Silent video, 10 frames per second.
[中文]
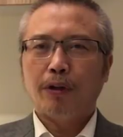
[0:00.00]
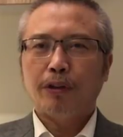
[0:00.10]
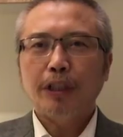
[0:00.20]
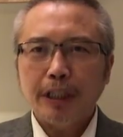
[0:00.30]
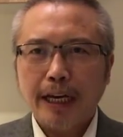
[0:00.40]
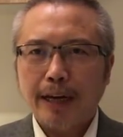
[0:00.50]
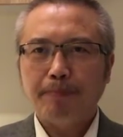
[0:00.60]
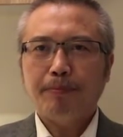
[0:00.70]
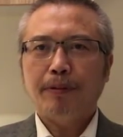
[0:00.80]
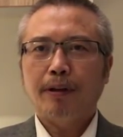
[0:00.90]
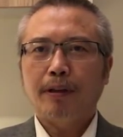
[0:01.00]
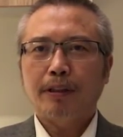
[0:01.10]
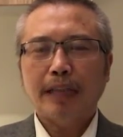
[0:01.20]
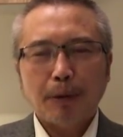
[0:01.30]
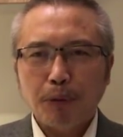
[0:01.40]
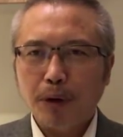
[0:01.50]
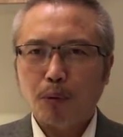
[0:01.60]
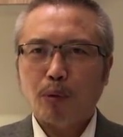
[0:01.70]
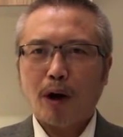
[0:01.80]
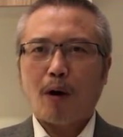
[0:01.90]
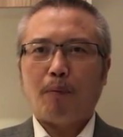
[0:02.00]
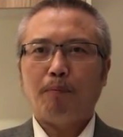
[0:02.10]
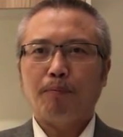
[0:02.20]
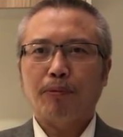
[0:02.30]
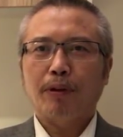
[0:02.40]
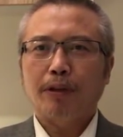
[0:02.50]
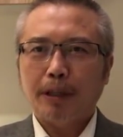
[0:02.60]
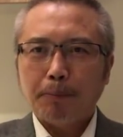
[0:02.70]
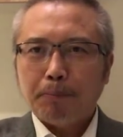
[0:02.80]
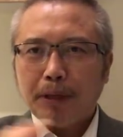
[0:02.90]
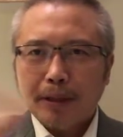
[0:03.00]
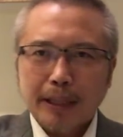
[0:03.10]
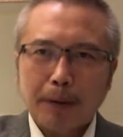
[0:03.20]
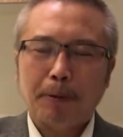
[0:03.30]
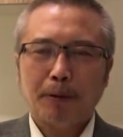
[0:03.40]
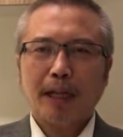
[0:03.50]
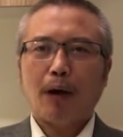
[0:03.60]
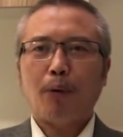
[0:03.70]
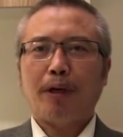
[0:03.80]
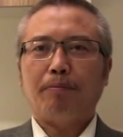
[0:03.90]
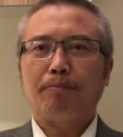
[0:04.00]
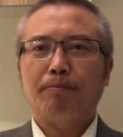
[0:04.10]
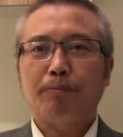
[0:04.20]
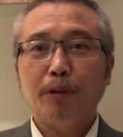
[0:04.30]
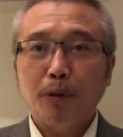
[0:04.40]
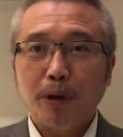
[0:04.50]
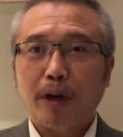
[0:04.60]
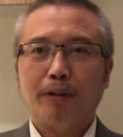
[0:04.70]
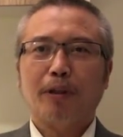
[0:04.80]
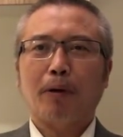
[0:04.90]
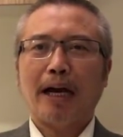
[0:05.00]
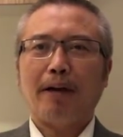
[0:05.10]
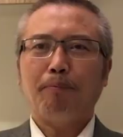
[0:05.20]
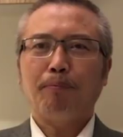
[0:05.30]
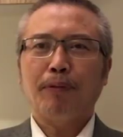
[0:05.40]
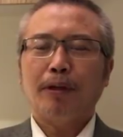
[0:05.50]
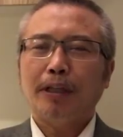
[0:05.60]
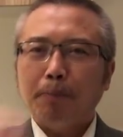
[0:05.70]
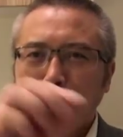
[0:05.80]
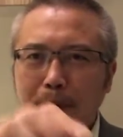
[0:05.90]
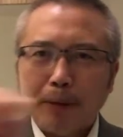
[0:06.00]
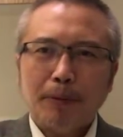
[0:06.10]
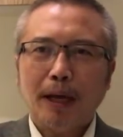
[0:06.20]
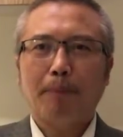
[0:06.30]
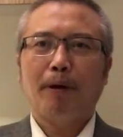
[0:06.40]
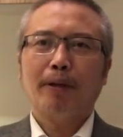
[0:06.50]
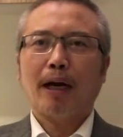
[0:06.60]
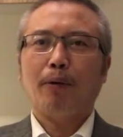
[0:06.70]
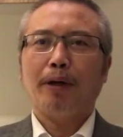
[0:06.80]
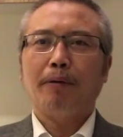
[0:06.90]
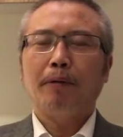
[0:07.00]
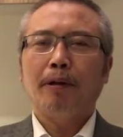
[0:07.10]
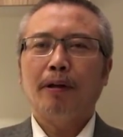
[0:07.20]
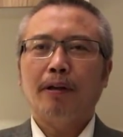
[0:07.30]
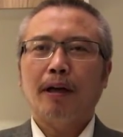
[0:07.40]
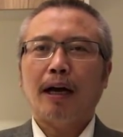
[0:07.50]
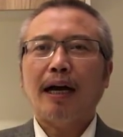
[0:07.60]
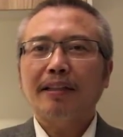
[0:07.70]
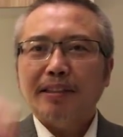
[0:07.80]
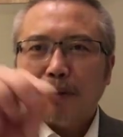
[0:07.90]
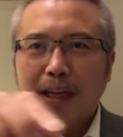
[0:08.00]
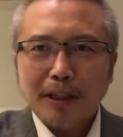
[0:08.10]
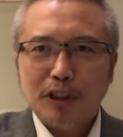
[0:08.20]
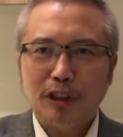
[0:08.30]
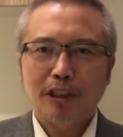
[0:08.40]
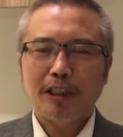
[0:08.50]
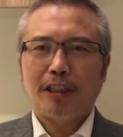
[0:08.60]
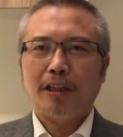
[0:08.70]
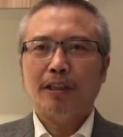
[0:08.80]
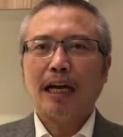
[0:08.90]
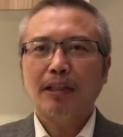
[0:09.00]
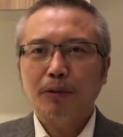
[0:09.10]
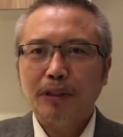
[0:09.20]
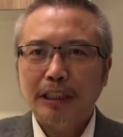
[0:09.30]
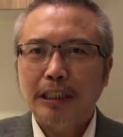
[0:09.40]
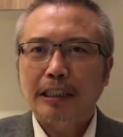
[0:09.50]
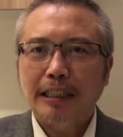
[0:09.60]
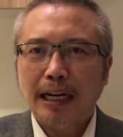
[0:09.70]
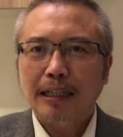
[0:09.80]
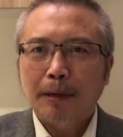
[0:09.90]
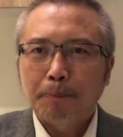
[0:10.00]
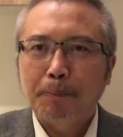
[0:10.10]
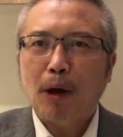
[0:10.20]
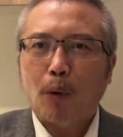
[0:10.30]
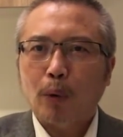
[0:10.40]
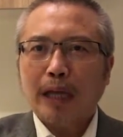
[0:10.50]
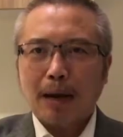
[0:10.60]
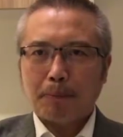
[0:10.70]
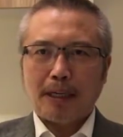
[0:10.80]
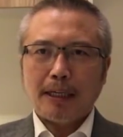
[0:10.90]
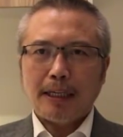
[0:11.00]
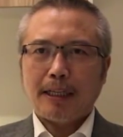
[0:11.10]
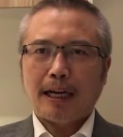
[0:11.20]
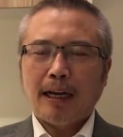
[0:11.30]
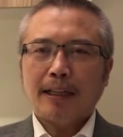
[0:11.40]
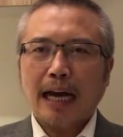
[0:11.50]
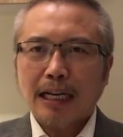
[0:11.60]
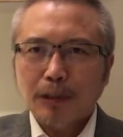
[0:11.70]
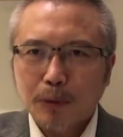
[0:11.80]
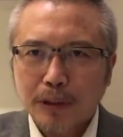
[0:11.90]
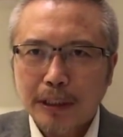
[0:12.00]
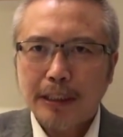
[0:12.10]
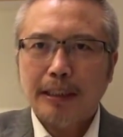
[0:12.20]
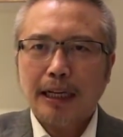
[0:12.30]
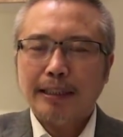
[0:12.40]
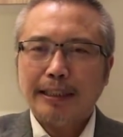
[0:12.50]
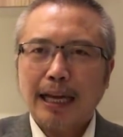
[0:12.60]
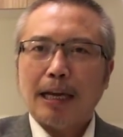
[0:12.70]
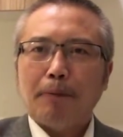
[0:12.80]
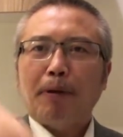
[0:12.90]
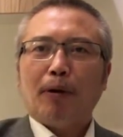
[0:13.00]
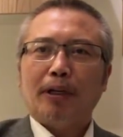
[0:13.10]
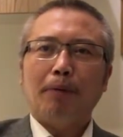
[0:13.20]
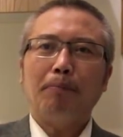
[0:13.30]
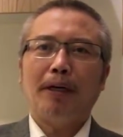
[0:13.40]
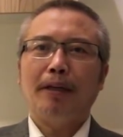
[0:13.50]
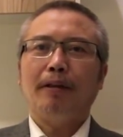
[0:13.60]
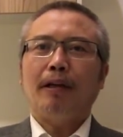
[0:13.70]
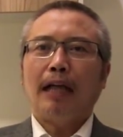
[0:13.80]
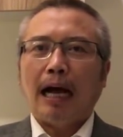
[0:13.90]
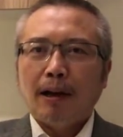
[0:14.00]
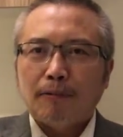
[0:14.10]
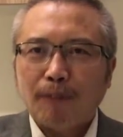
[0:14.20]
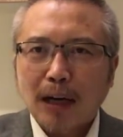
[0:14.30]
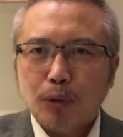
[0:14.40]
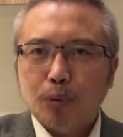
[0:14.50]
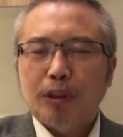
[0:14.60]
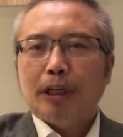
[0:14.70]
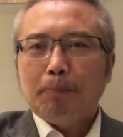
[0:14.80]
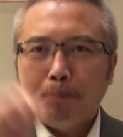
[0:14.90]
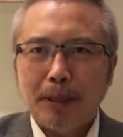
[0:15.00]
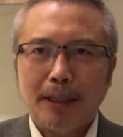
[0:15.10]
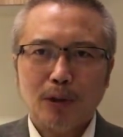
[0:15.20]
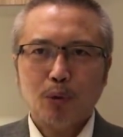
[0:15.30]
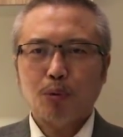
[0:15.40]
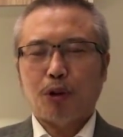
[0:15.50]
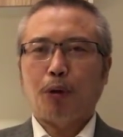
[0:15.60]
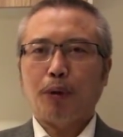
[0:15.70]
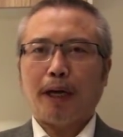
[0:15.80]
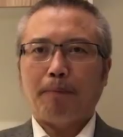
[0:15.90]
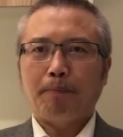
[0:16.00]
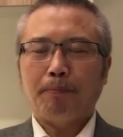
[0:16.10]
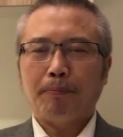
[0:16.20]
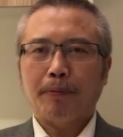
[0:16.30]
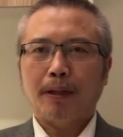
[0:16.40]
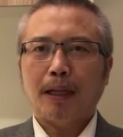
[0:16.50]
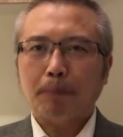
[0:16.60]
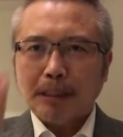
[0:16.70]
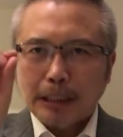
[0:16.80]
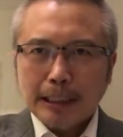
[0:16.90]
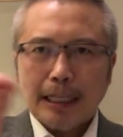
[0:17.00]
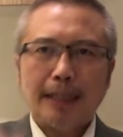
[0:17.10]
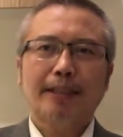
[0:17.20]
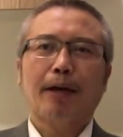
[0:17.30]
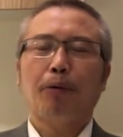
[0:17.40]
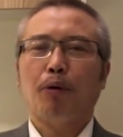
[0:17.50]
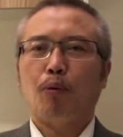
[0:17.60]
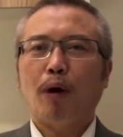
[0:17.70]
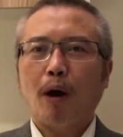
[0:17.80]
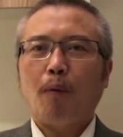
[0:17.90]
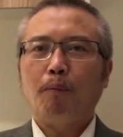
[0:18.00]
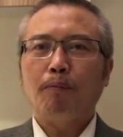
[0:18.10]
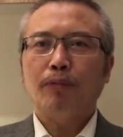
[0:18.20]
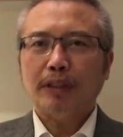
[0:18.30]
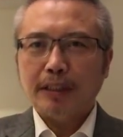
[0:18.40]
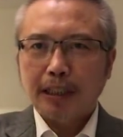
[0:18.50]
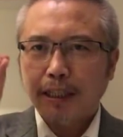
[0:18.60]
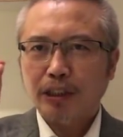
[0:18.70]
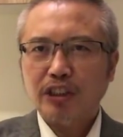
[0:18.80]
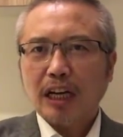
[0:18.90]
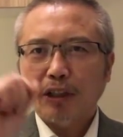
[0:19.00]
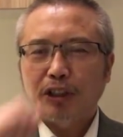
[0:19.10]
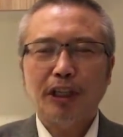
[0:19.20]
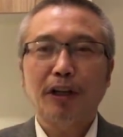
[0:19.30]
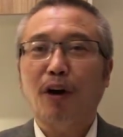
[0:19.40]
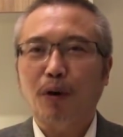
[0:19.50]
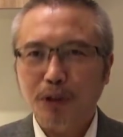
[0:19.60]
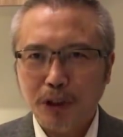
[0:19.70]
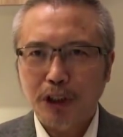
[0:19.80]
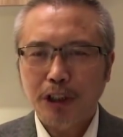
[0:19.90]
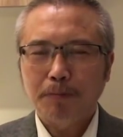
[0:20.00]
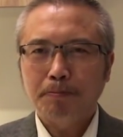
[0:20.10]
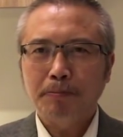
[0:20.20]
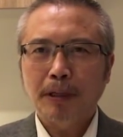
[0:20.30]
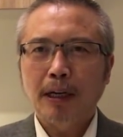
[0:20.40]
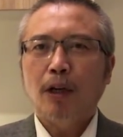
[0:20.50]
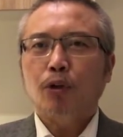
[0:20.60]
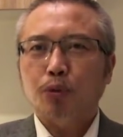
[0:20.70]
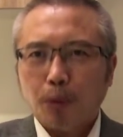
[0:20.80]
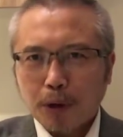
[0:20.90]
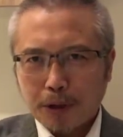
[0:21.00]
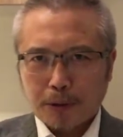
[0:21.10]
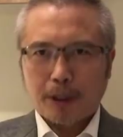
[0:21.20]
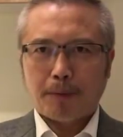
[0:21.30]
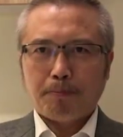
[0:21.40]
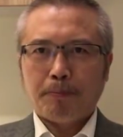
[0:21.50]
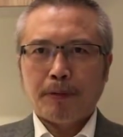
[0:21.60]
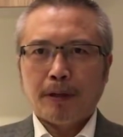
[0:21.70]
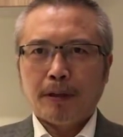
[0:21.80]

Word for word: 今年三月五号。人民代表大会又要召开。人民代表大会，按照他的词意，他就是应当表达民意的，他就是应当代表人民啊，发出人民的诉求的。那么今年三月五号，这是一个上街的好时机。所有的